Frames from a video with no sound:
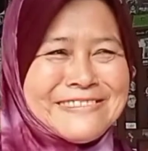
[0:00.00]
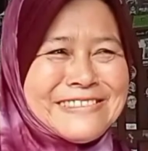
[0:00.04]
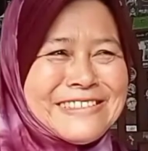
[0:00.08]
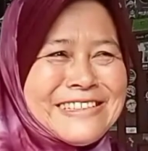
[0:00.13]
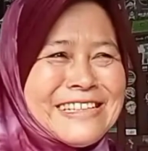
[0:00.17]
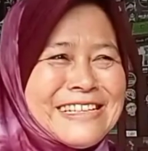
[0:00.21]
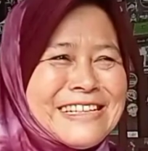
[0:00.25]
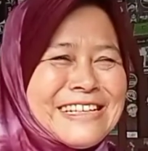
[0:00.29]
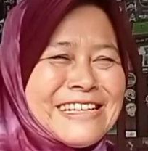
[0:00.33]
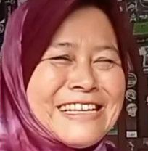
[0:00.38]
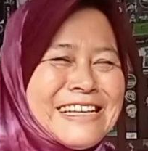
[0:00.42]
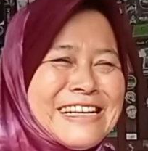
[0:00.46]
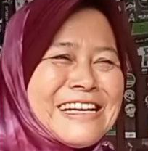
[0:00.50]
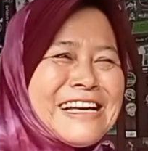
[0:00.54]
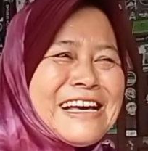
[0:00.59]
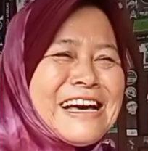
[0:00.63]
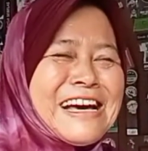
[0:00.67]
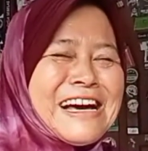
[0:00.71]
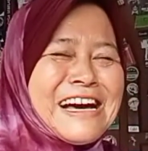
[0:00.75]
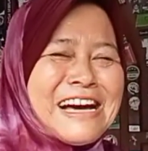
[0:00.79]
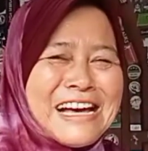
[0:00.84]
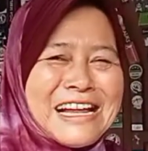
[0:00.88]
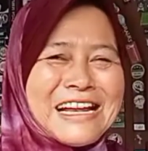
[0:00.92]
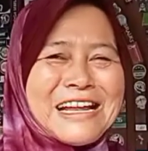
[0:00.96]
siap,
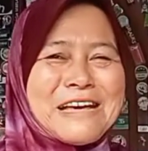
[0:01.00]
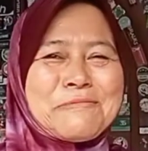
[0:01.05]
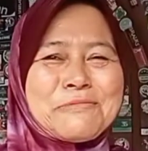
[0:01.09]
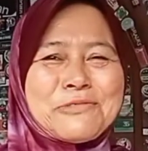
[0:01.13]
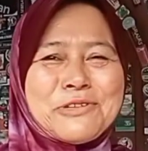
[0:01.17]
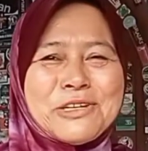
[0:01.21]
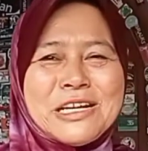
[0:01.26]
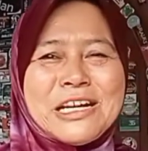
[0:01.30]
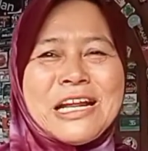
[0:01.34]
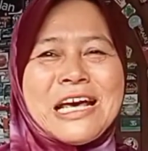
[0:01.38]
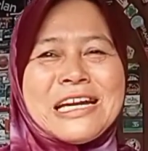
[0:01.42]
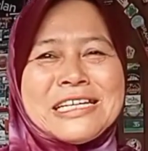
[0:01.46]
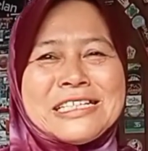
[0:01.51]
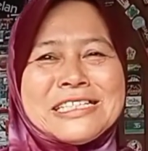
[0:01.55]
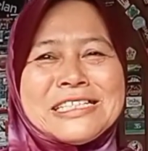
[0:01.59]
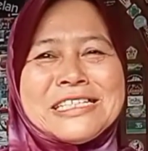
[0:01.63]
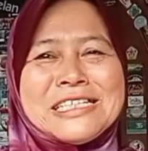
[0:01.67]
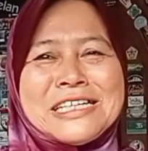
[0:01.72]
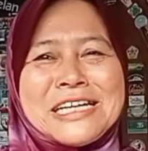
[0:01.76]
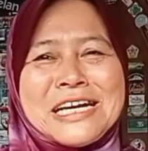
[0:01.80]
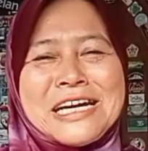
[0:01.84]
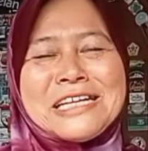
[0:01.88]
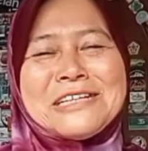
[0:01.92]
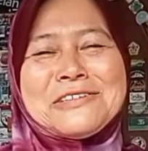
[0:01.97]
siap. alhamdulillah di
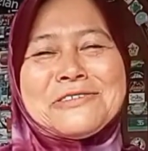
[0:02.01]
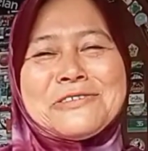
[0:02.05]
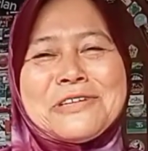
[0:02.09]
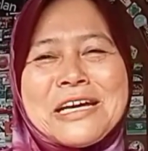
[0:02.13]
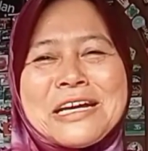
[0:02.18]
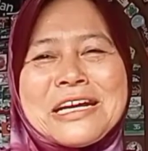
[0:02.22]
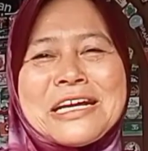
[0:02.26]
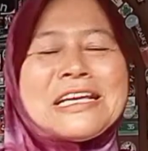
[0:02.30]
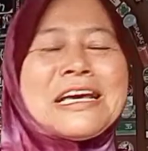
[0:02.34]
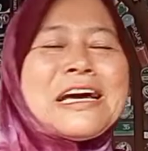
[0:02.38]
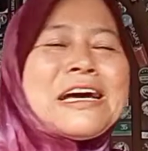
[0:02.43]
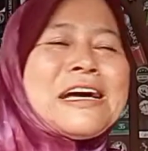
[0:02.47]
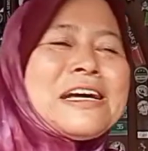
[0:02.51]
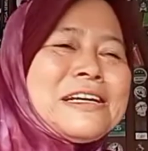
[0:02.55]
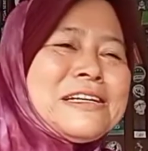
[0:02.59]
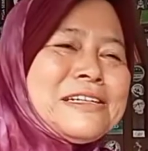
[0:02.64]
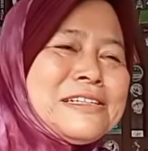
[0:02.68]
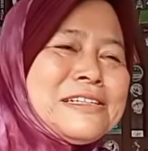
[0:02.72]
sini kan udaranya